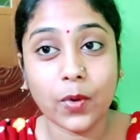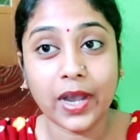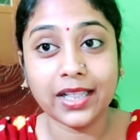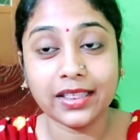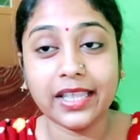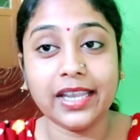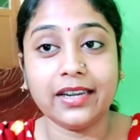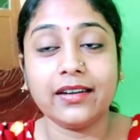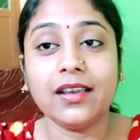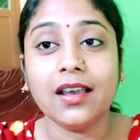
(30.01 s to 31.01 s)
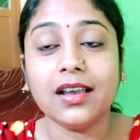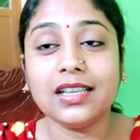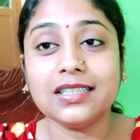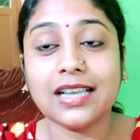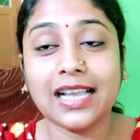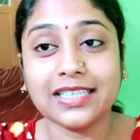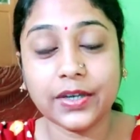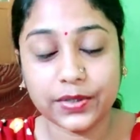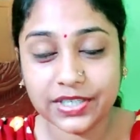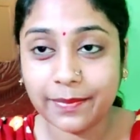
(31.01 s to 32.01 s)
মহান দিন
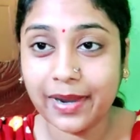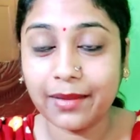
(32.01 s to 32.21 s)
আজকে হচ্ছে